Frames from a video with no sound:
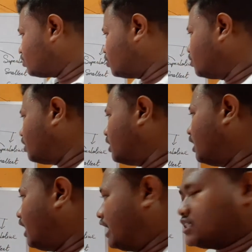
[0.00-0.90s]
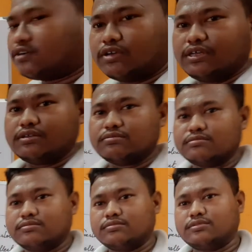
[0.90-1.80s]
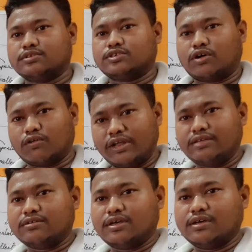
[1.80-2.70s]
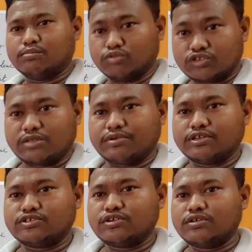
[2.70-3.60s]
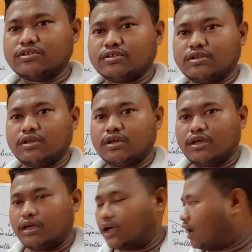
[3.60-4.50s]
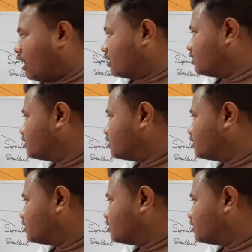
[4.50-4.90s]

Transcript: তো আশা করি সকলেই বুঝতে পেরেছ আর